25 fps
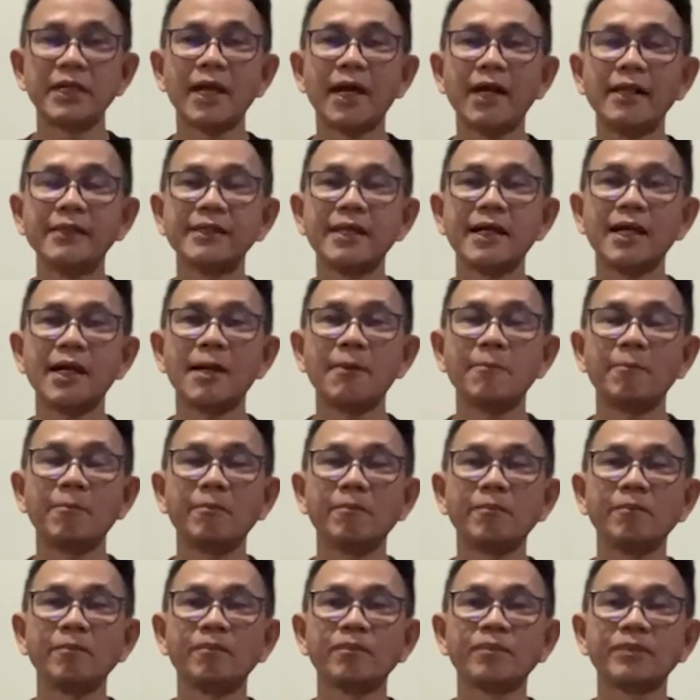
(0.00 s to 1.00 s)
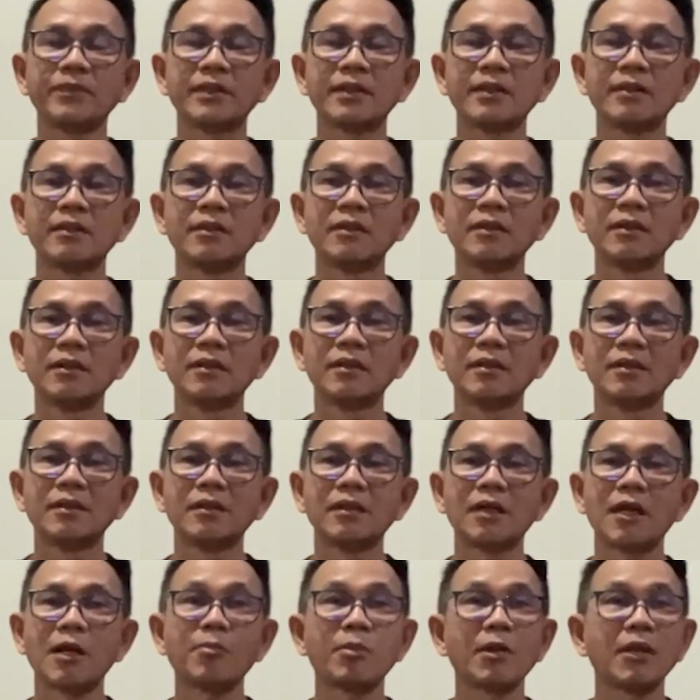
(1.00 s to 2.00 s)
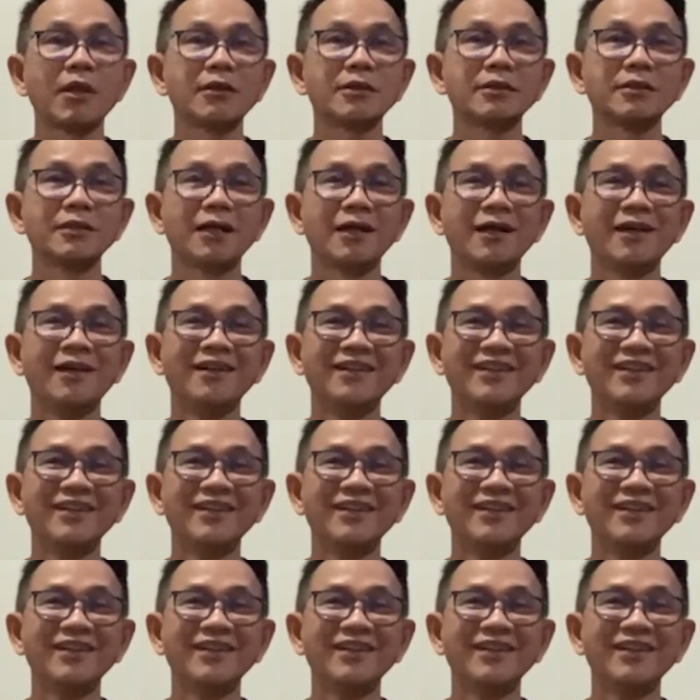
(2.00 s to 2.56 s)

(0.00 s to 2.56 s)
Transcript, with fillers: ayam, apalagi ya,